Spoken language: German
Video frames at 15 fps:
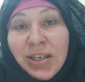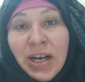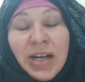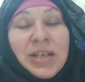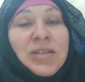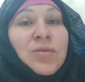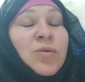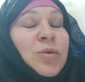
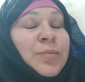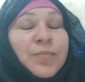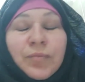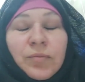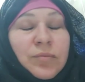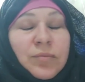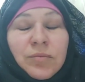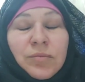Also
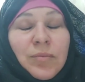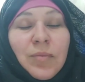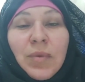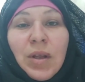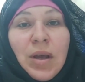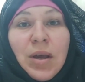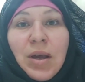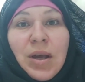
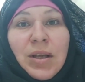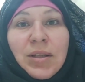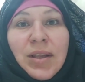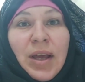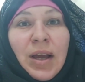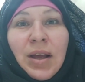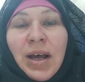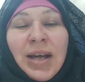
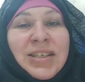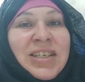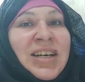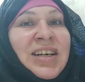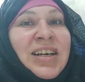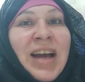der hat ihr